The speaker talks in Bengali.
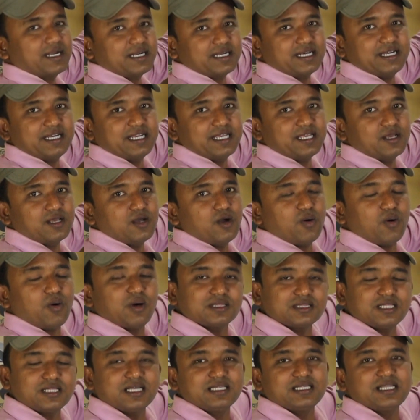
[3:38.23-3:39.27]
মানটা নেই
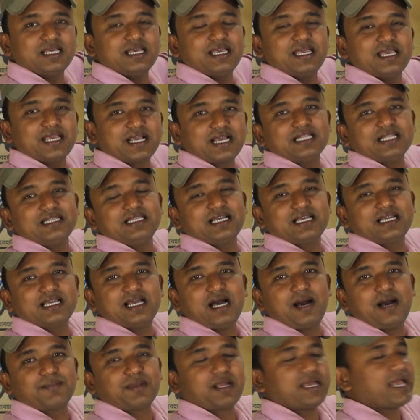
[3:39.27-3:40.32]
অর্থাৎ এখান থেকে
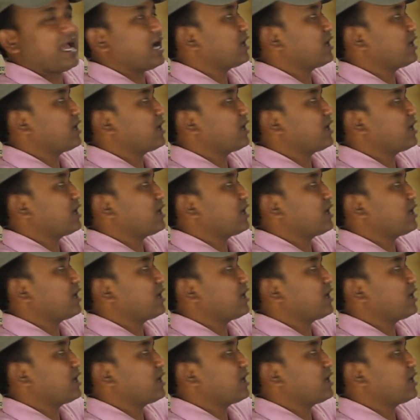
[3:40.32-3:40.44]
আমরা